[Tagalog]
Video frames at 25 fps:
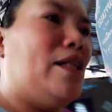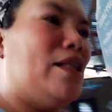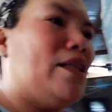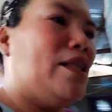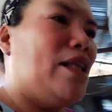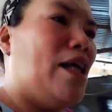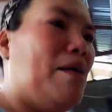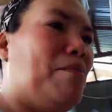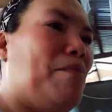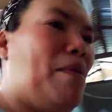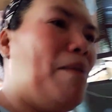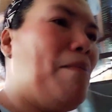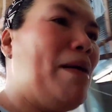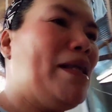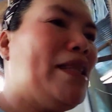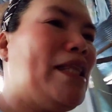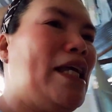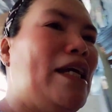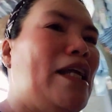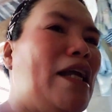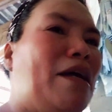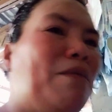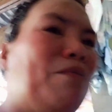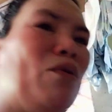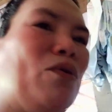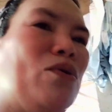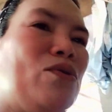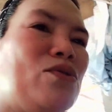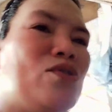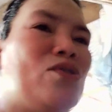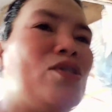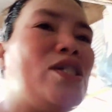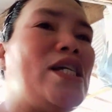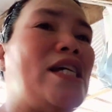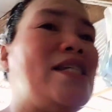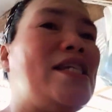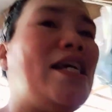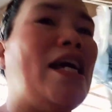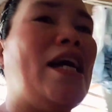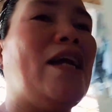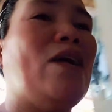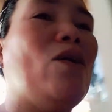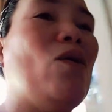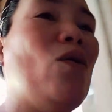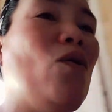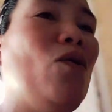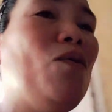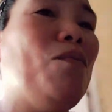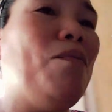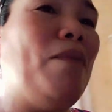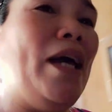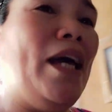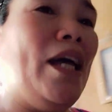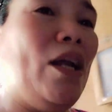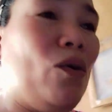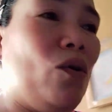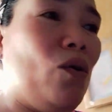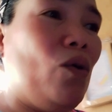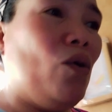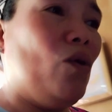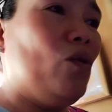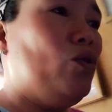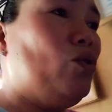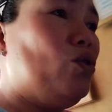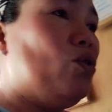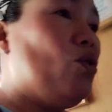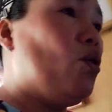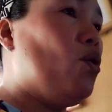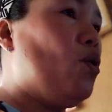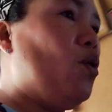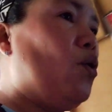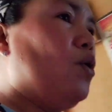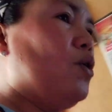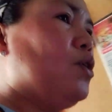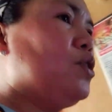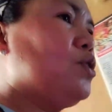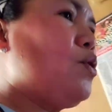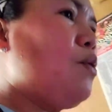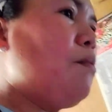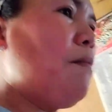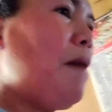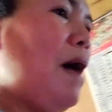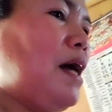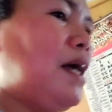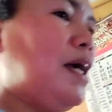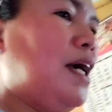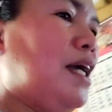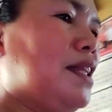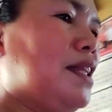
mamatingnan mo kuno sa CR kung merong dugo." Ko bakit?